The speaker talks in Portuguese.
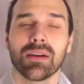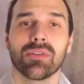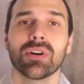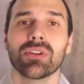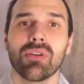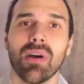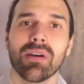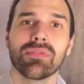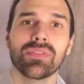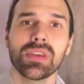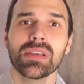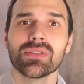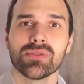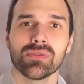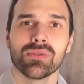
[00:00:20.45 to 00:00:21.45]
Quando eu
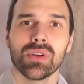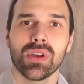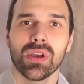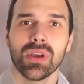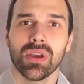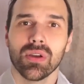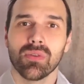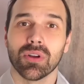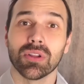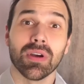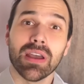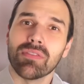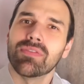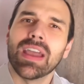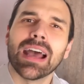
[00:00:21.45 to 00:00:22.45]
aviso, quando eu
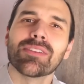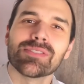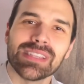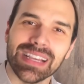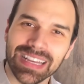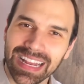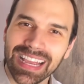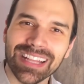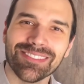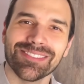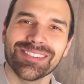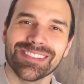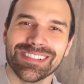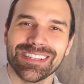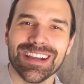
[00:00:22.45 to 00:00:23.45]
revelo o segredo,
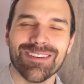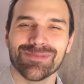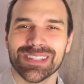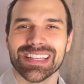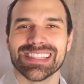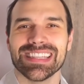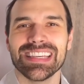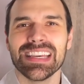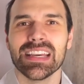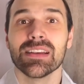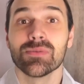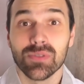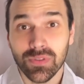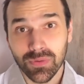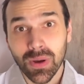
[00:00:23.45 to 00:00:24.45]
digamos assim,
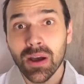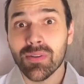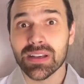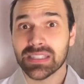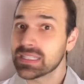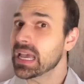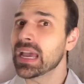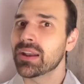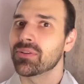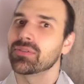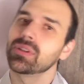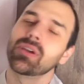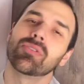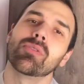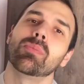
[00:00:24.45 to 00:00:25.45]
não, é sério?
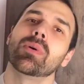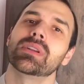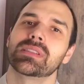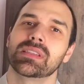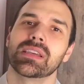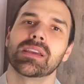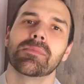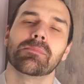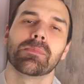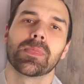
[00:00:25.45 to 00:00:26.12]
Não, não pode ser.